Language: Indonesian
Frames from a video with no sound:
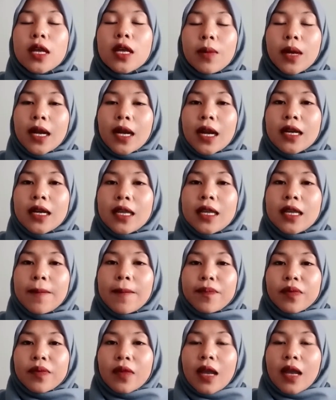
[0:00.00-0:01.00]
berenang di
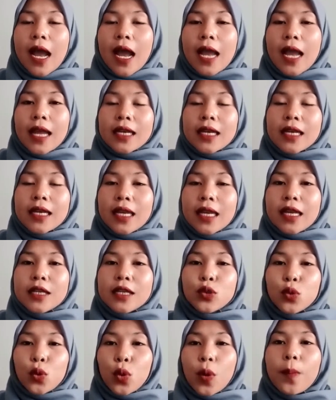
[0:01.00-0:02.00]
air dingin
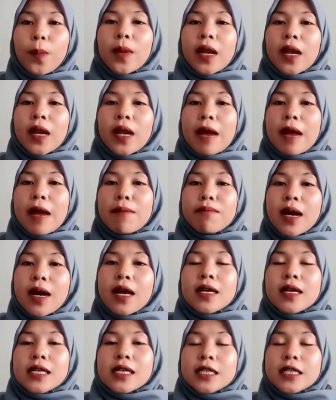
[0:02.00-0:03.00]
ini cukup menambah
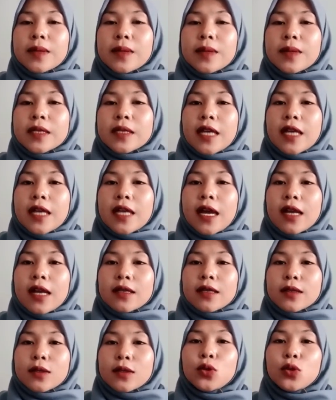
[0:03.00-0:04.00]
sebesar
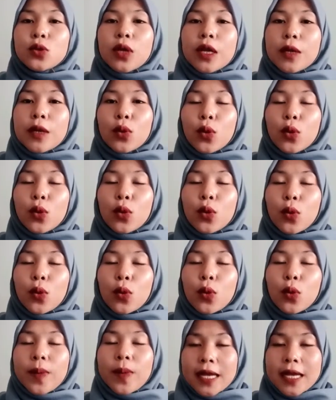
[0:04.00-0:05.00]
tujuh ribu
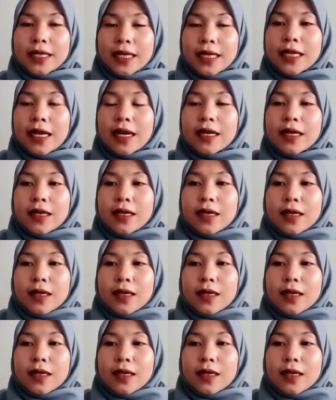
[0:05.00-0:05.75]
rupiah saja.